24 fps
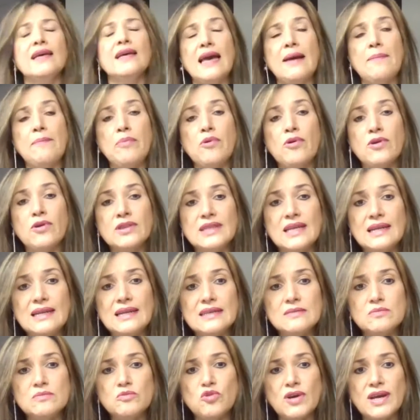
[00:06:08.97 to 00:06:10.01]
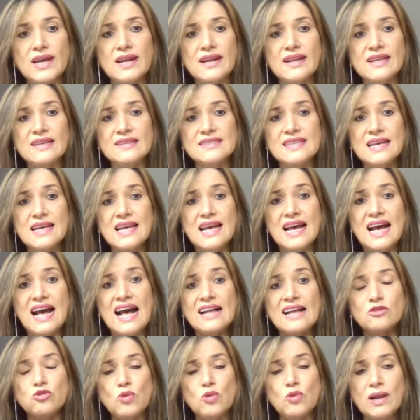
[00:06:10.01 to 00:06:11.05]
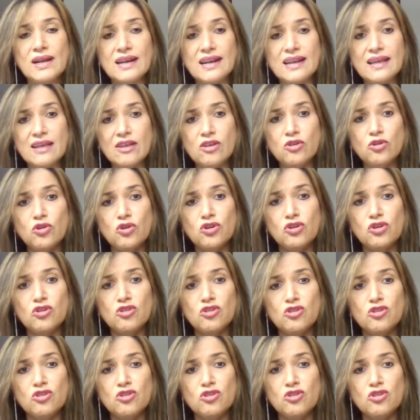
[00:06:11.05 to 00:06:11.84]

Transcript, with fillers: que aportan las mujeres a tu alrededor,